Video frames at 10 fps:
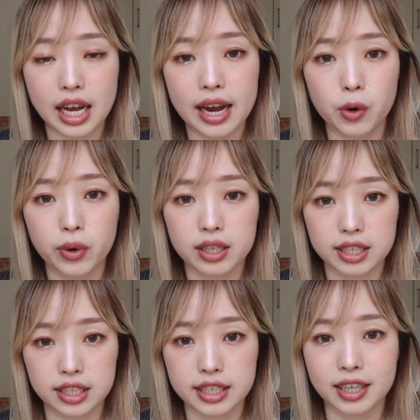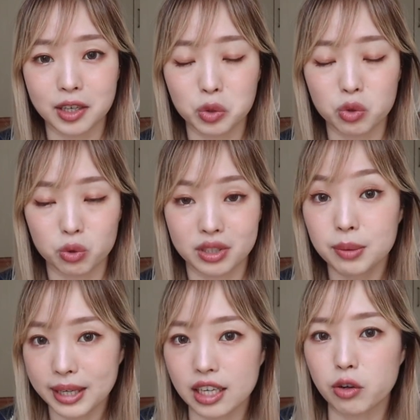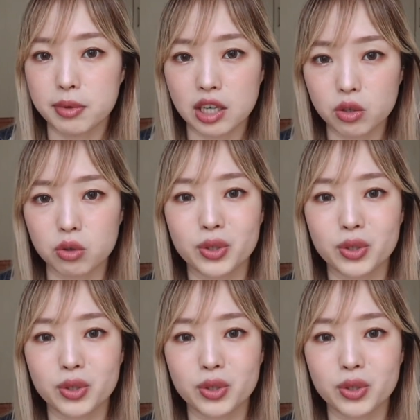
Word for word: 他也会提前告诉我说这边可能会比较痛，